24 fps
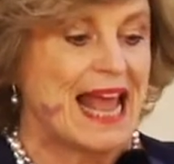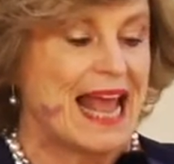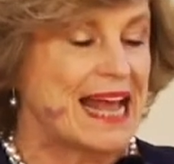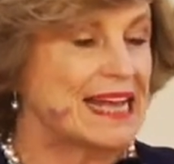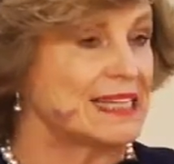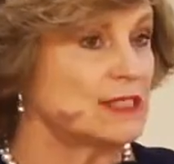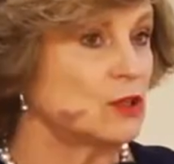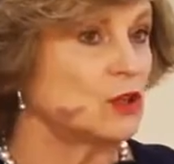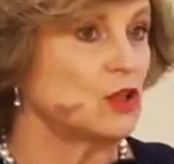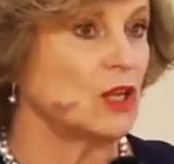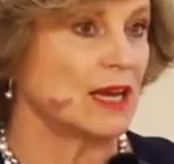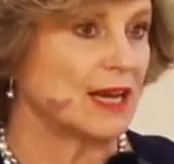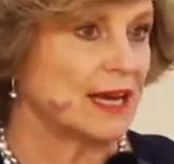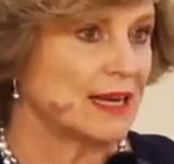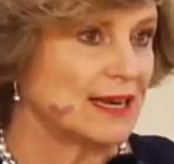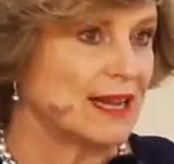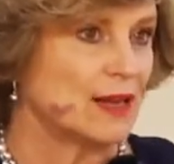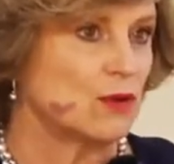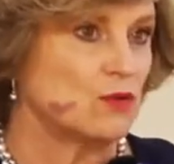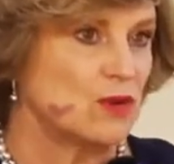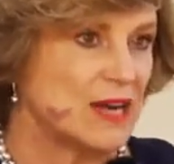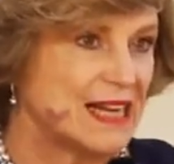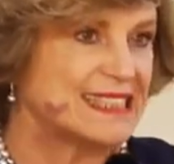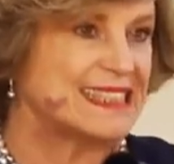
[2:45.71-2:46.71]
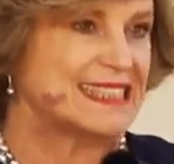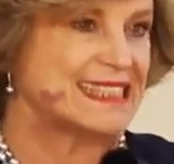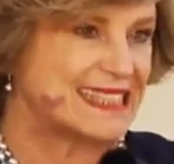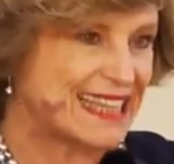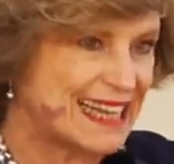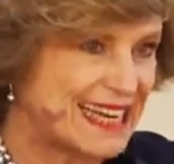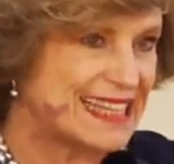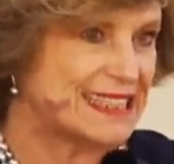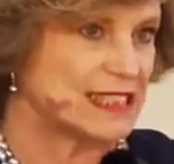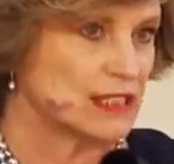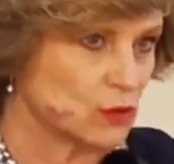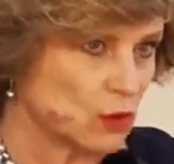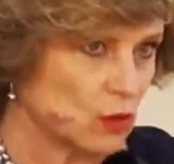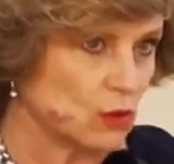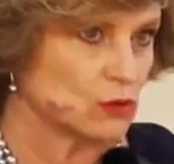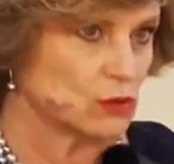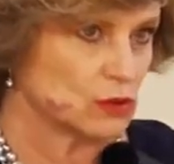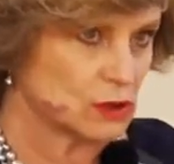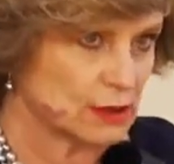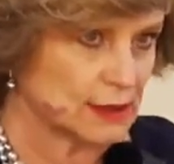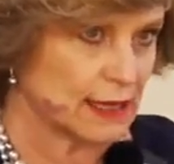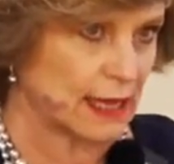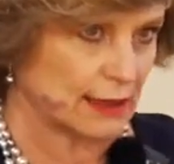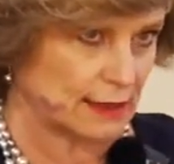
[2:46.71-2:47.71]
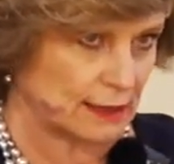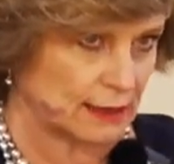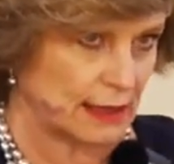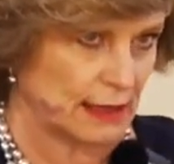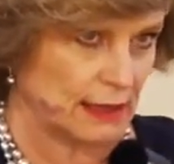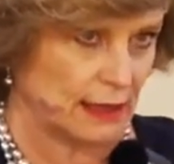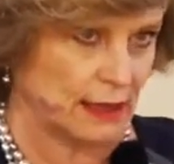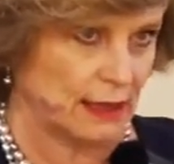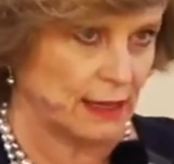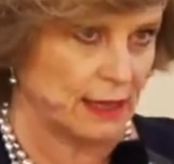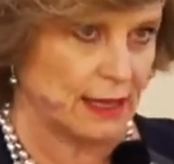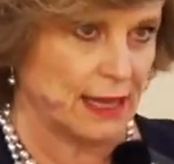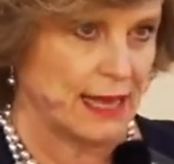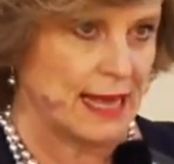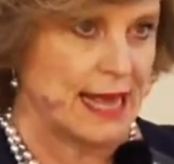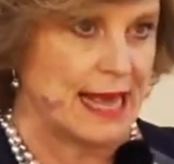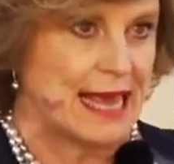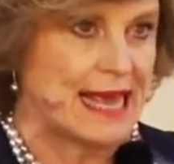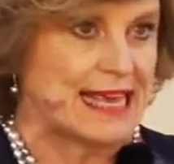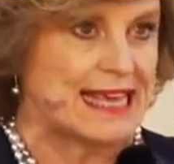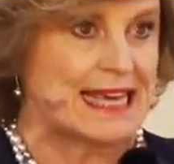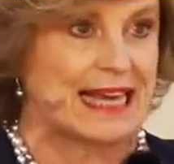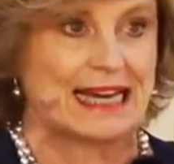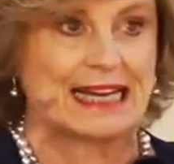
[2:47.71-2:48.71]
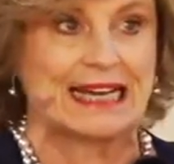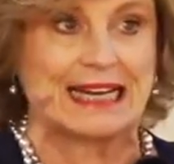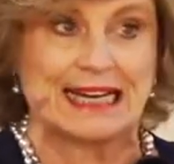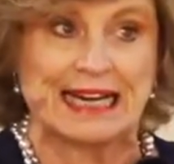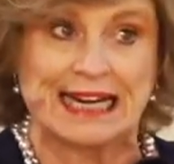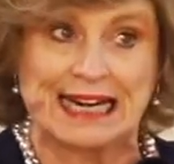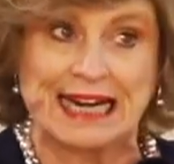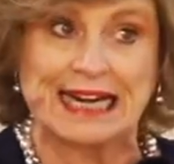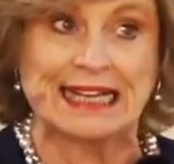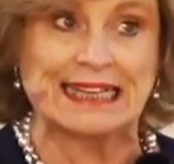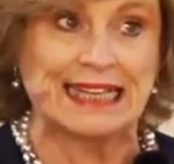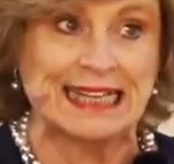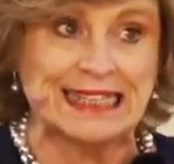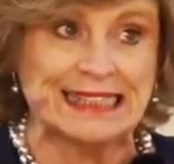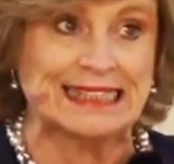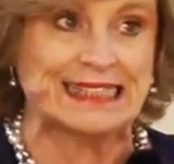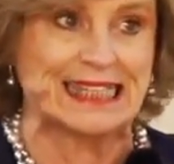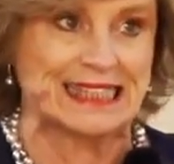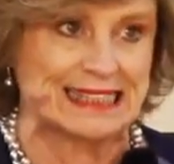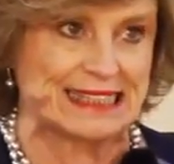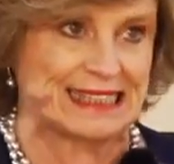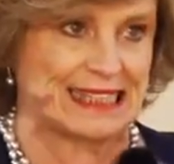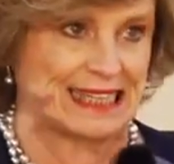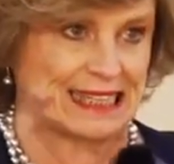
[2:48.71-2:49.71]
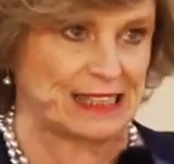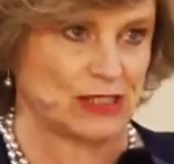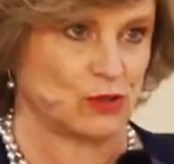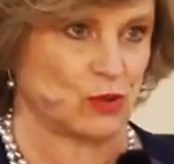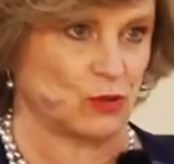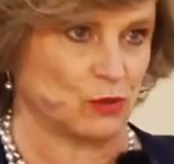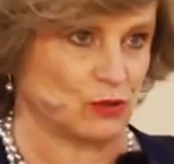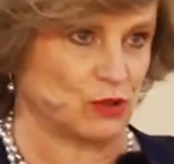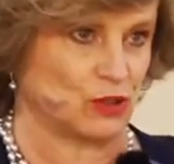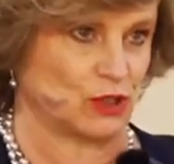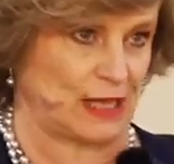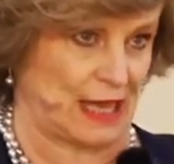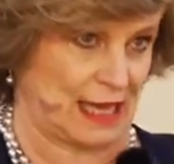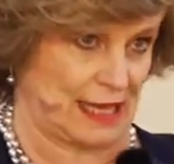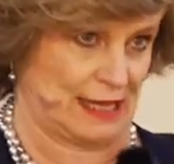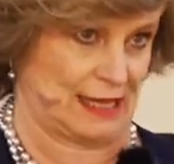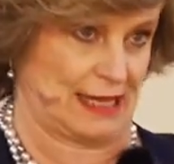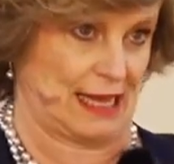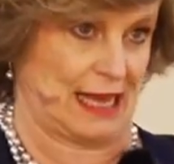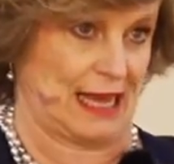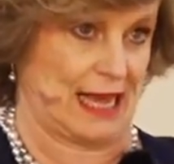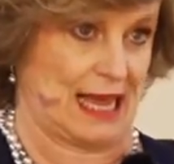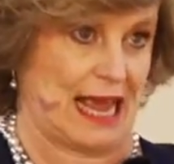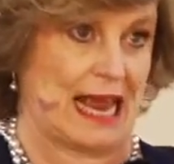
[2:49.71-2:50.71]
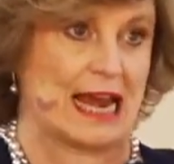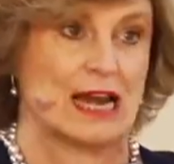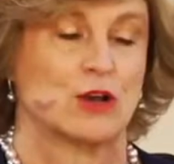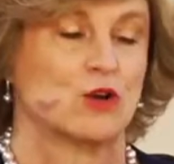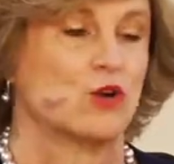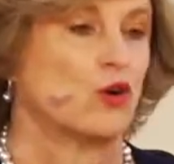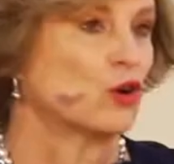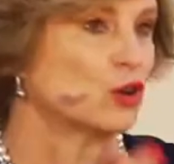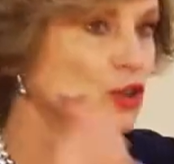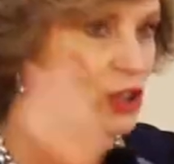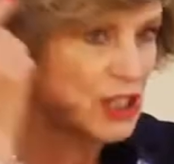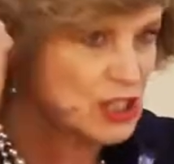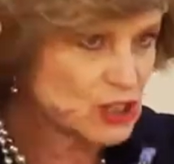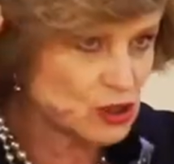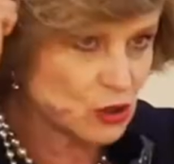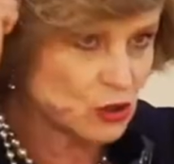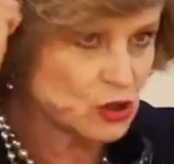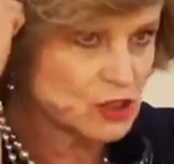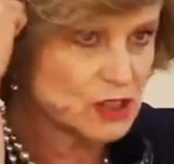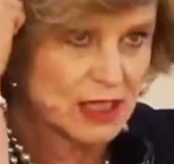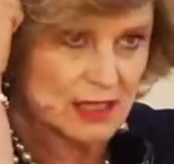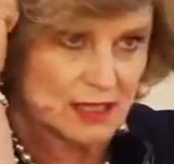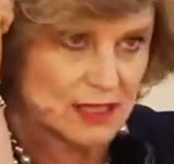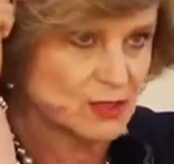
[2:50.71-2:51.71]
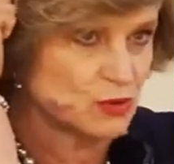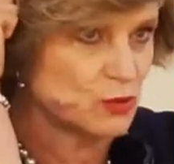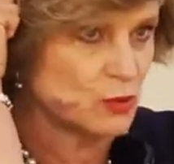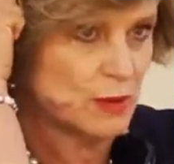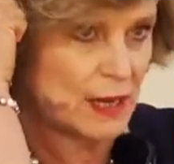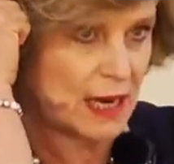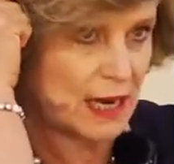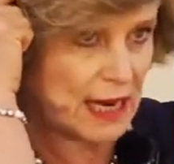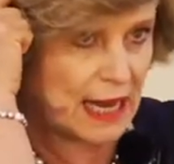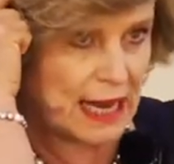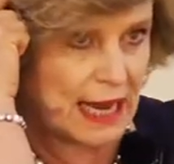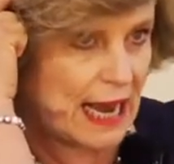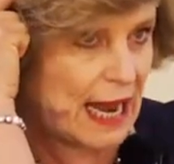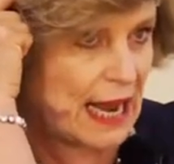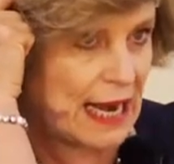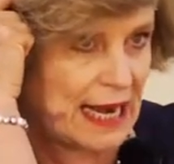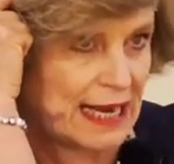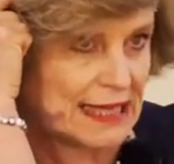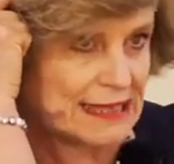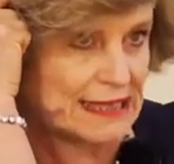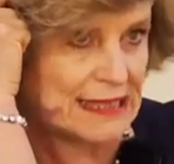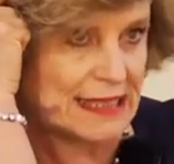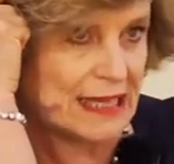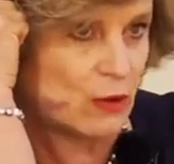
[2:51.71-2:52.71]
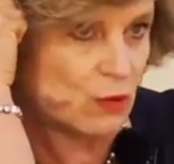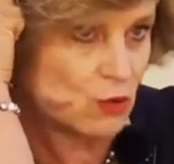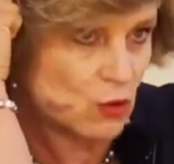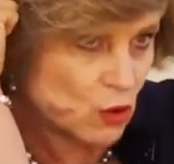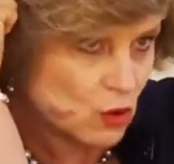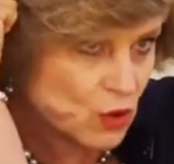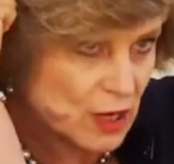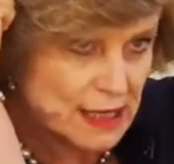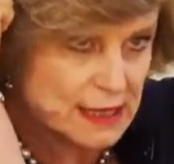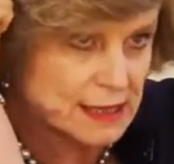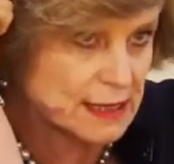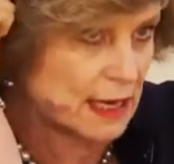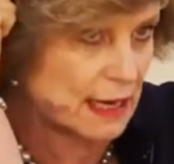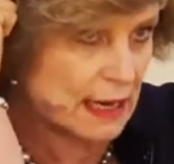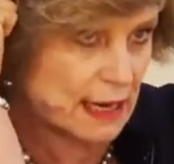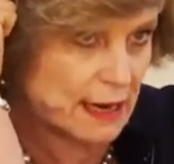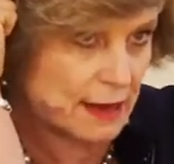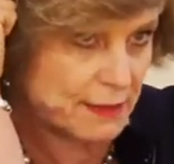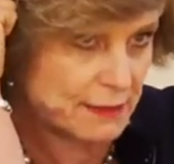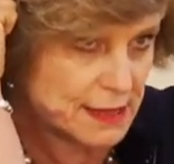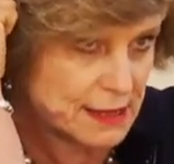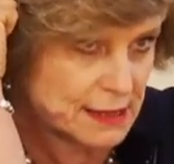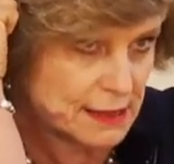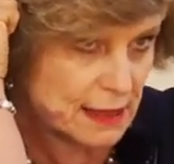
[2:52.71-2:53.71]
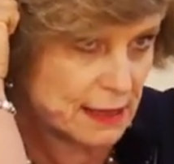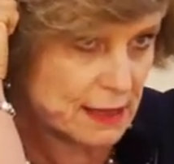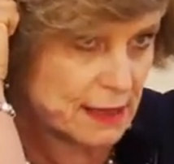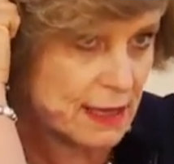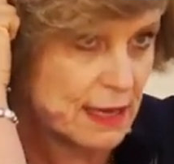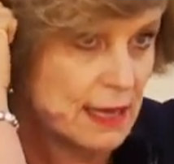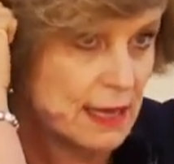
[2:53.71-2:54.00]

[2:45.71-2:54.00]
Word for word: Eso te genera un estrés constante y al generarte este estrés constante, el cortisol se te sube a, las neuronas y a la cabeza.